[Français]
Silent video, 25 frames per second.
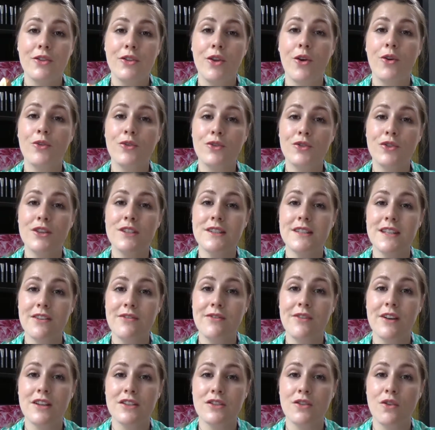Donc de
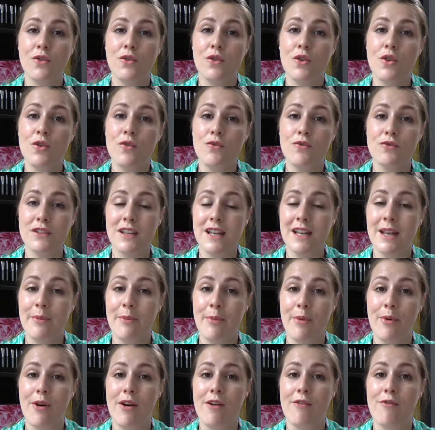cette façon là, vous
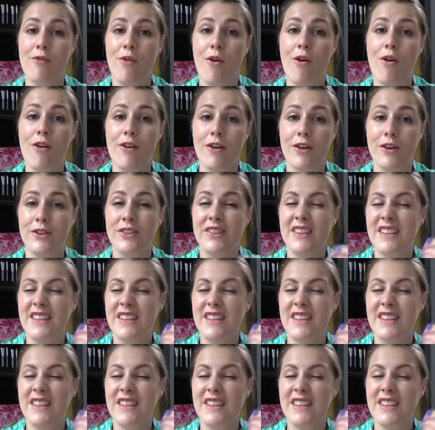n'allez pas avoir